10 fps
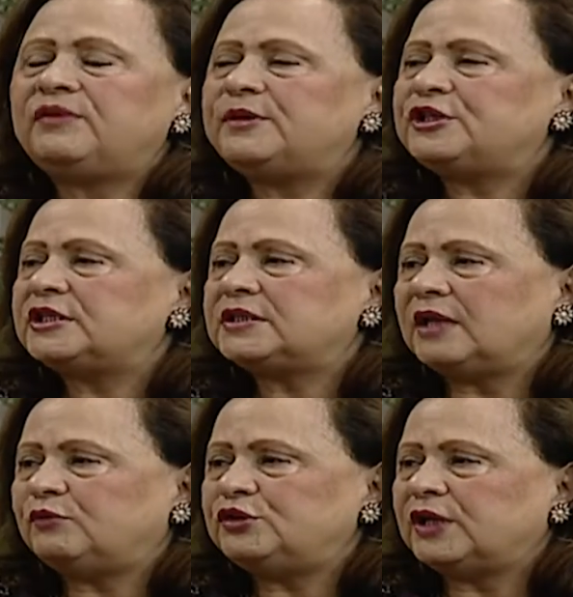इमेज के
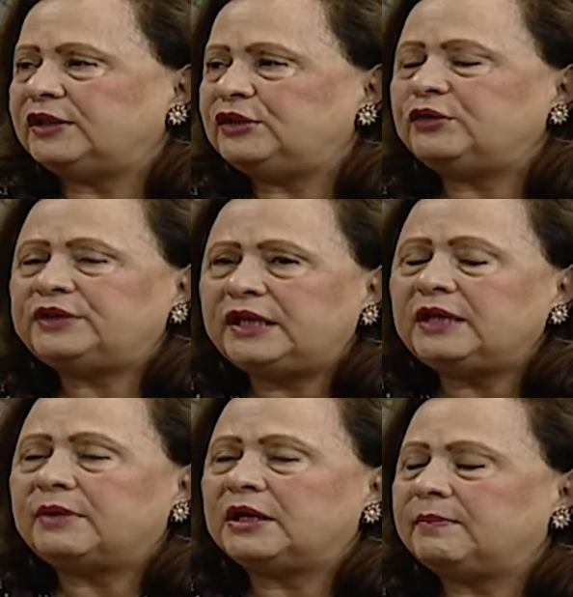साथ वो जाती है और यही
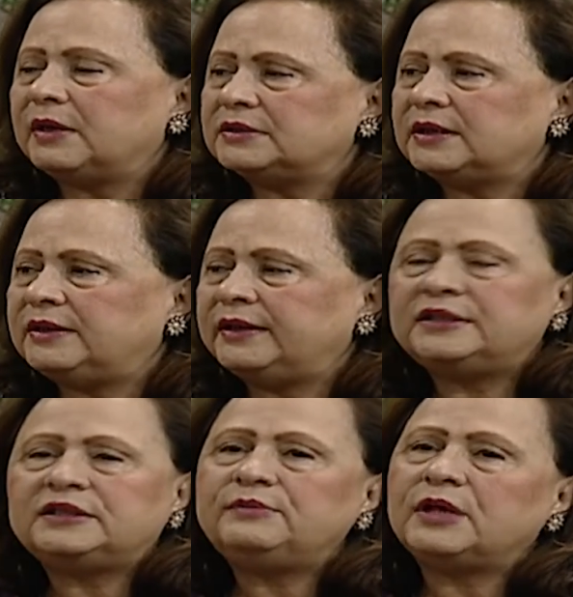हमारा मकसद है कि
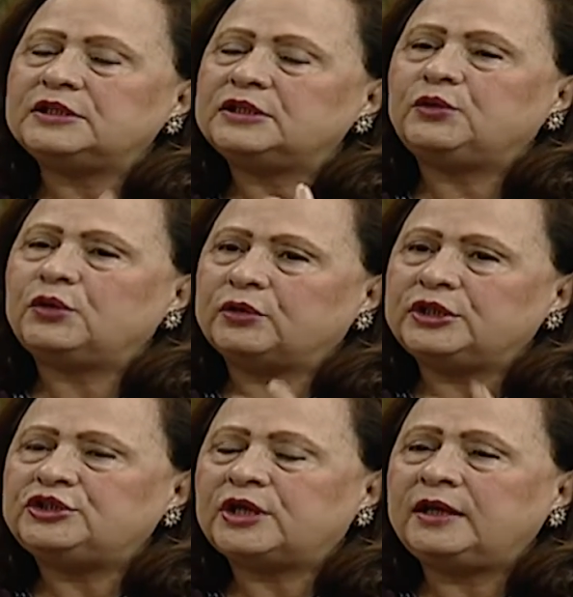जब यहाँ से कोई
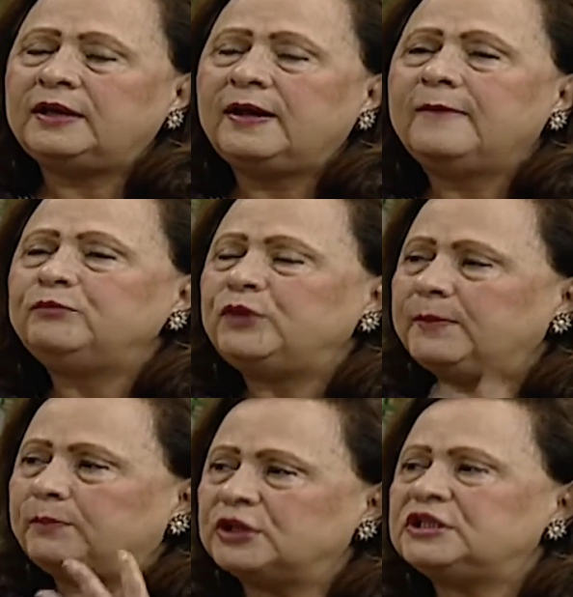औरत जाए तो
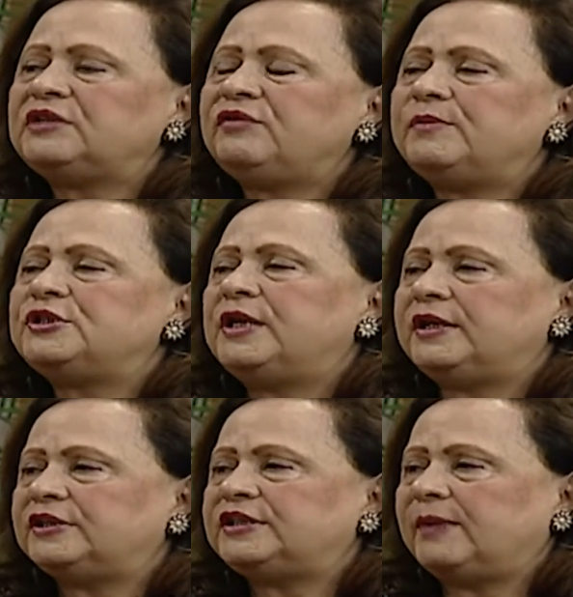एक पॉजिटिव इमेज
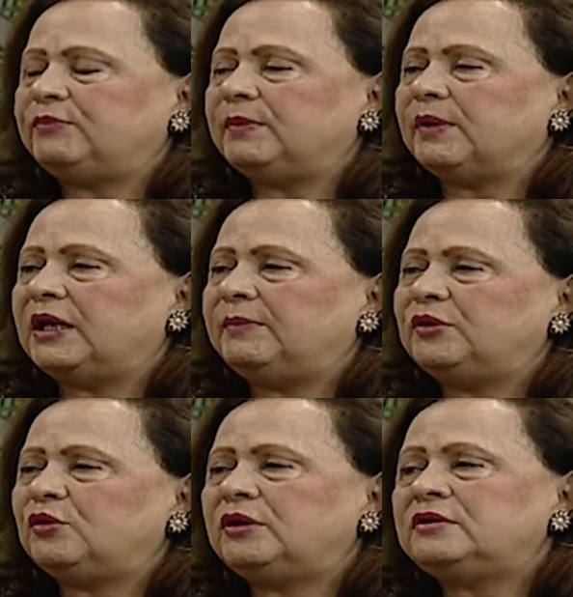लेकर जाए अपने बारे में
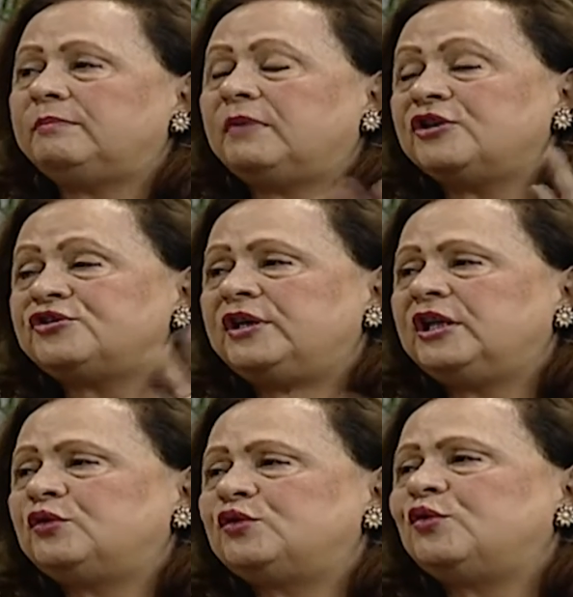क्योंकि माशरे ने
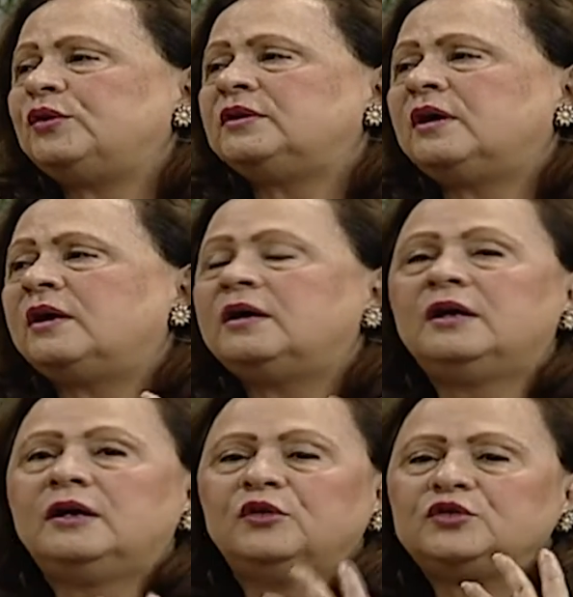तो उसको इतना
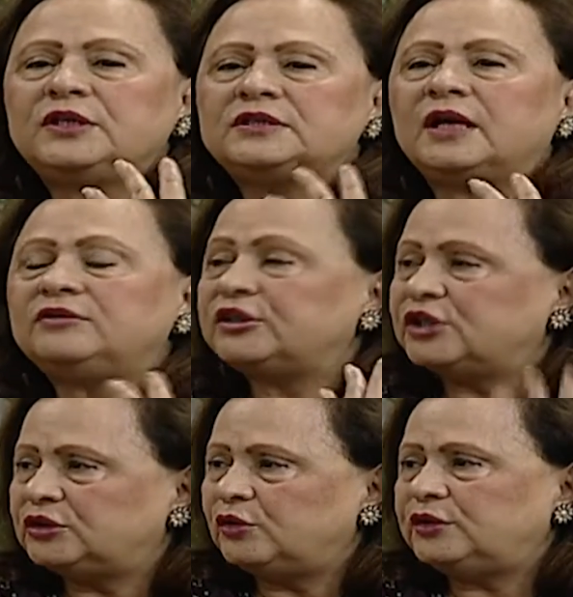उसके साथ
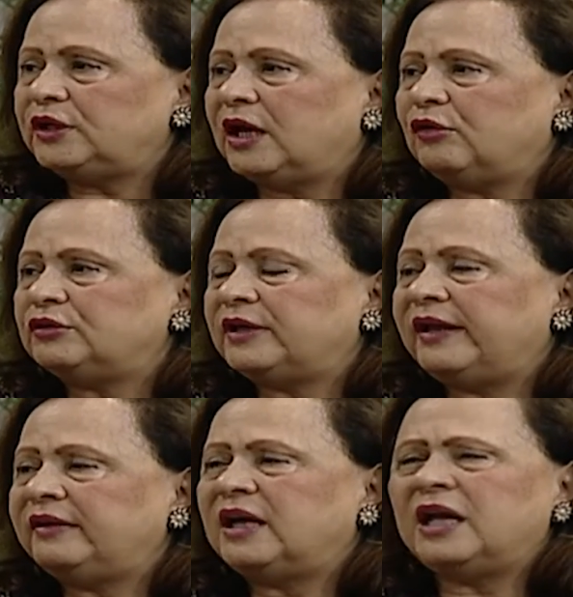तशद किया होता
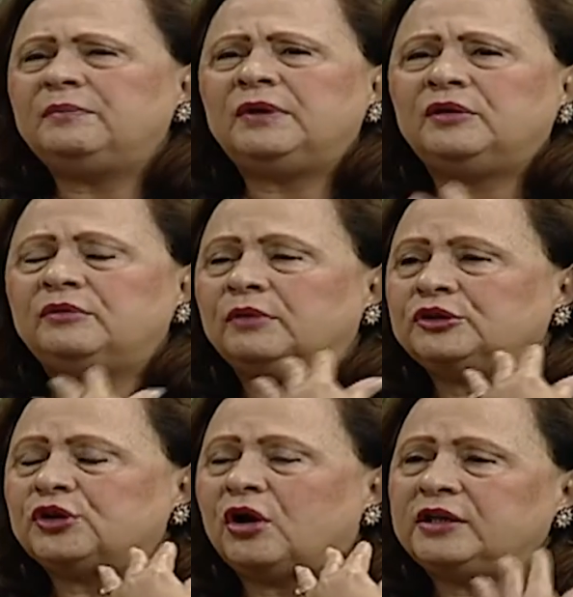है घर में
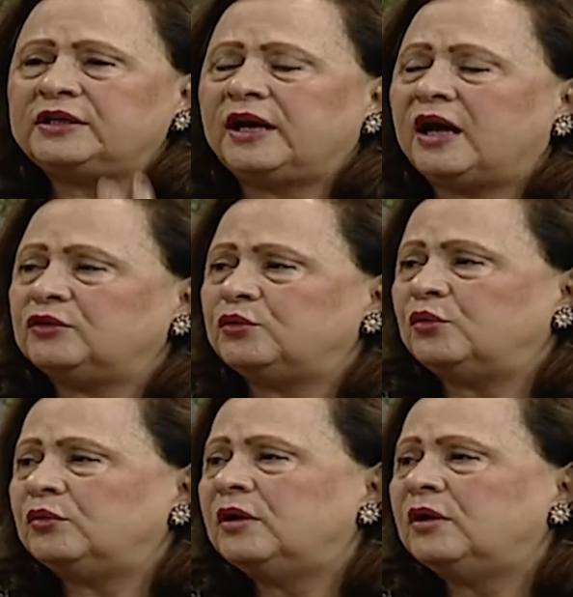शोहर के हाथों